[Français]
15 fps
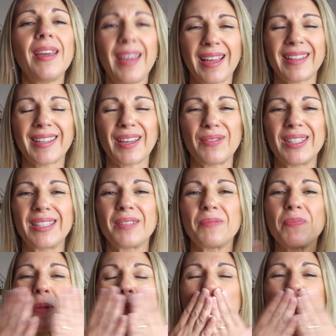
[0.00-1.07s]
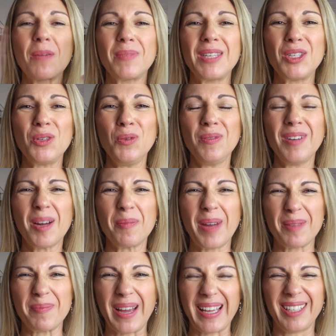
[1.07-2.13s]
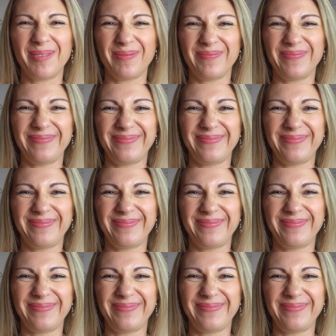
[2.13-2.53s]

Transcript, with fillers: et à très vite. Bisous, bye bye.